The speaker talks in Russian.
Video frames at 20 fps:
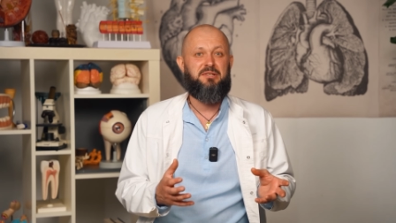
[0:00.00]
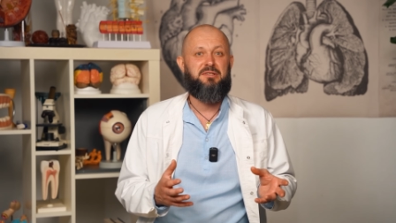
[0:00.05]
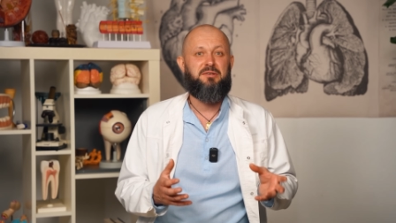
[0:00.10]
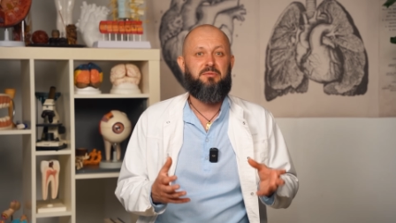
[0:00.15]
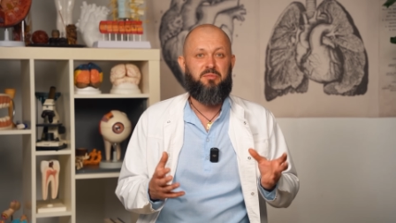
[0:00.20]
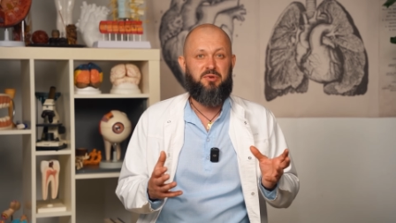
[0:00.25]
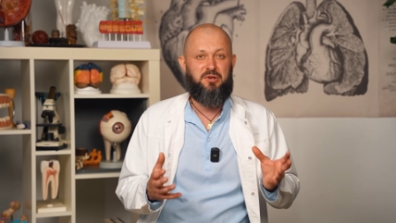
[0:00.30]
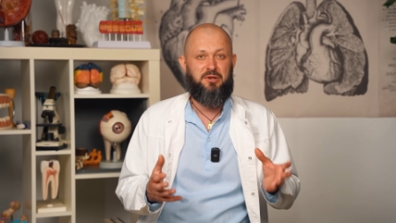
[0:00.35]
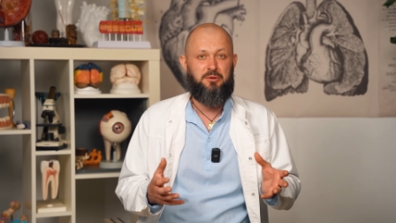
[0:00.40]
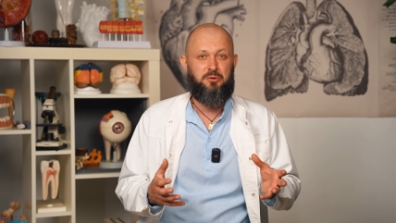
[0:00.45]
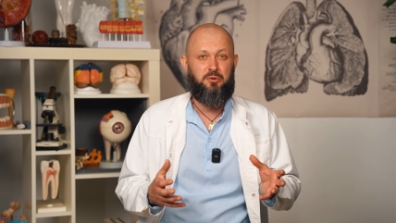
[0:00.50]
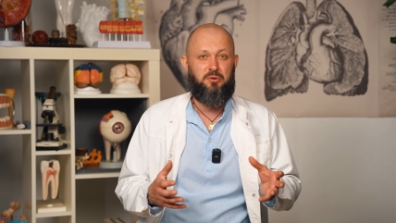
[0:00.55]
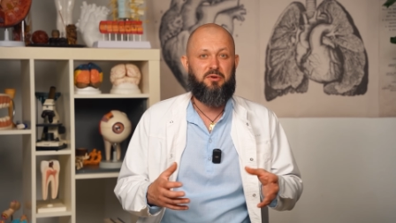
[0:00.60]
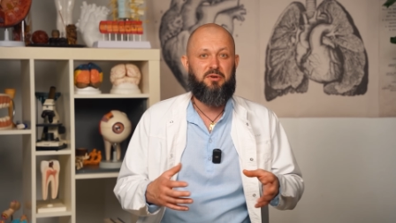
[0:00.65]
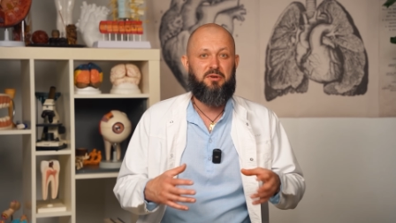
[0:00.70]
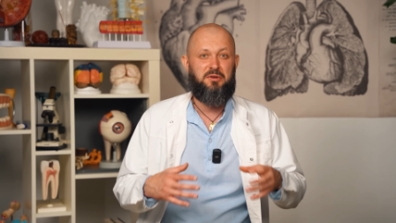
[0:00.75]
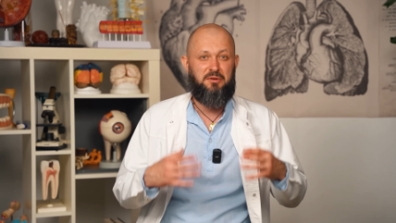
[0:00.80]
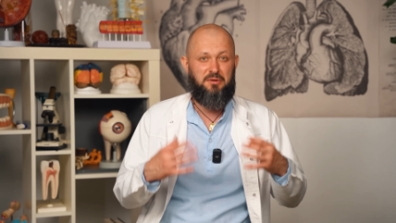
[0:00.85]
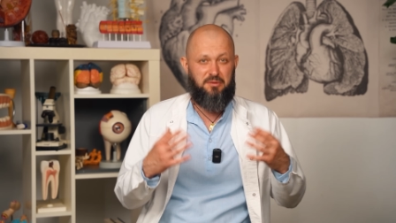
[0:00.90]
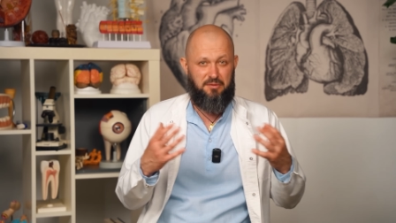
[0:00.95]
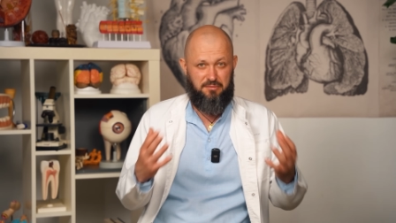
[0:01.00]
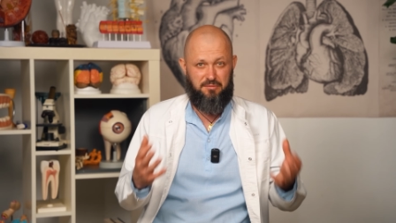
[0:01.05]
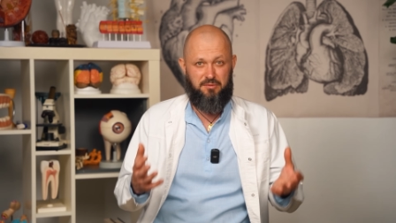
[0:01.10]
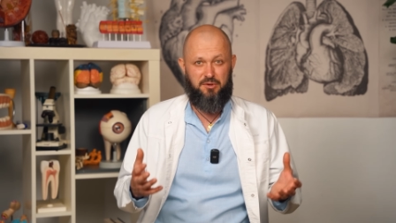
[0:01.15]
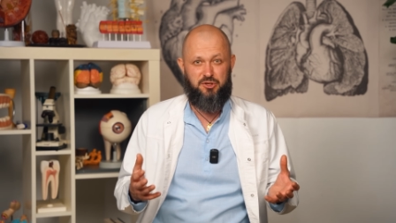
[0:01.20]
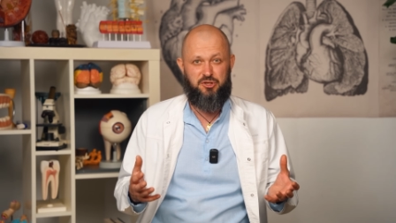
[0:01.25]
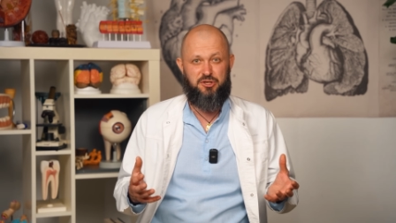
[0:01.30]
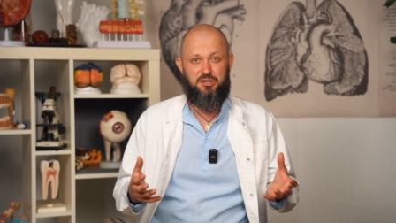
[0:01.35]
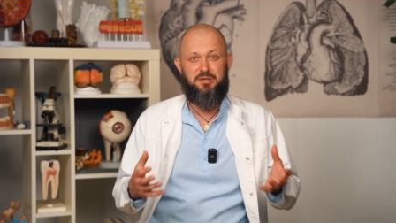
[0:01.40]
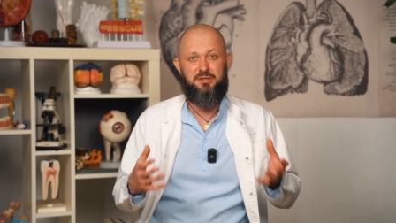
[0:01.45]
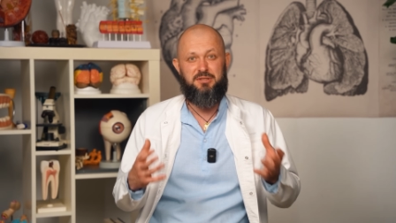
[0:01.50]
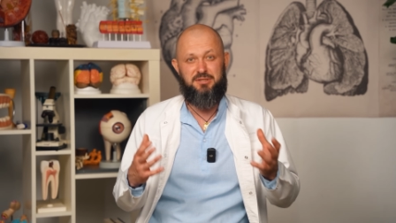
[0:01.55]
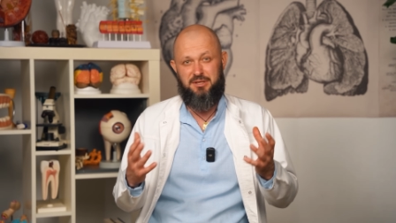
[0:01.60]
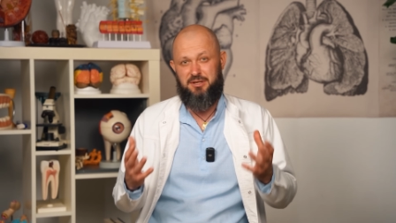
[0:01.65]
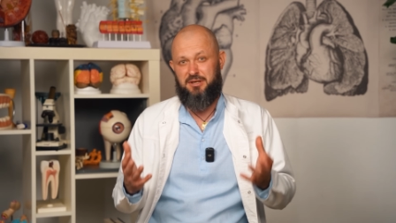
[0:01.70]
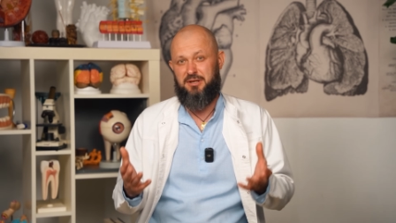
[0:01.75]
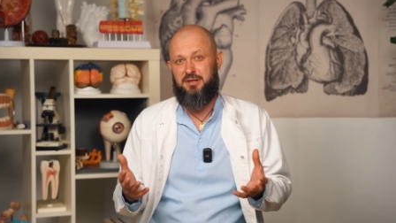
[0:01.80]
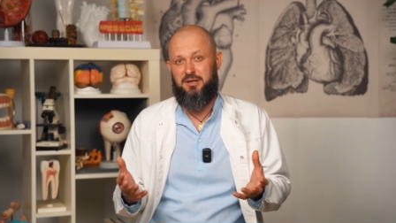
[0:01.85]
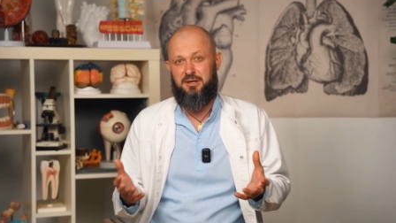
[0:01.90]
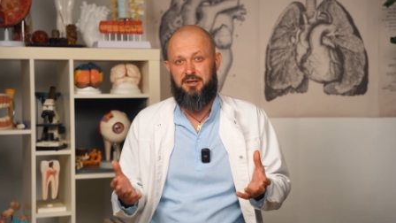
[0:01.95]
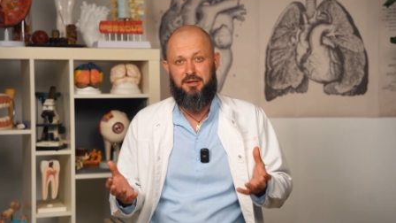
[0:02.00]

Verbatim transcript: температурой выше коагулирует,